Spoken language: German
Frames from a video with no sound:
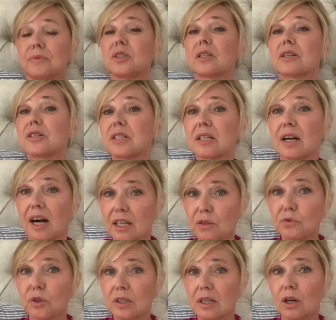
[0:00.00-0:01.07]
Die richtige
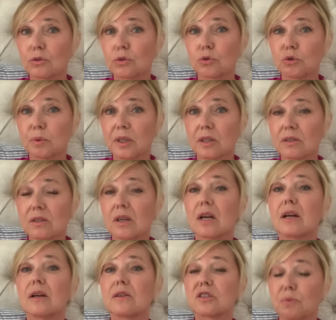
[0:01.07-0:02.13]
Antwort lautet übrigens
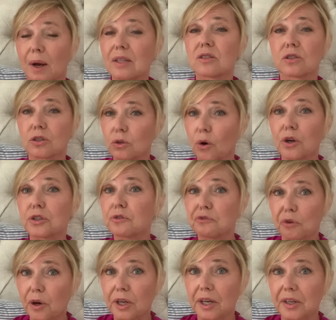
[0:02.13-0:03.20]
20 Leute
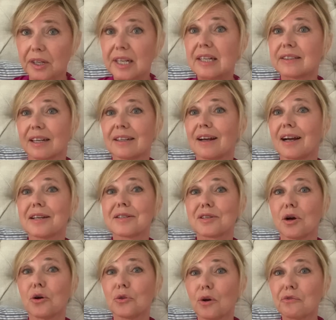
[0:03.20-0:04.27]
feuern. Dann reicht's
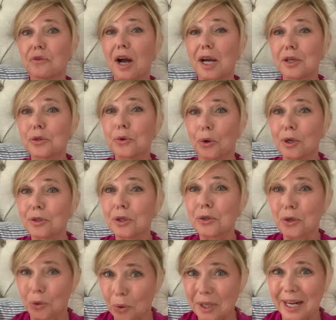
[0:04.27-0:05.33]
auch noch für einen goldenen
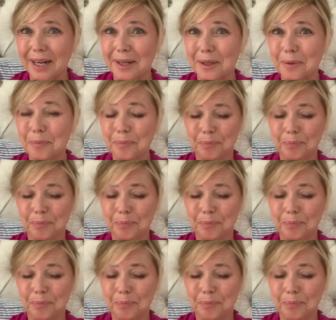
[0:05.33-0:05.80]
Klodeckel.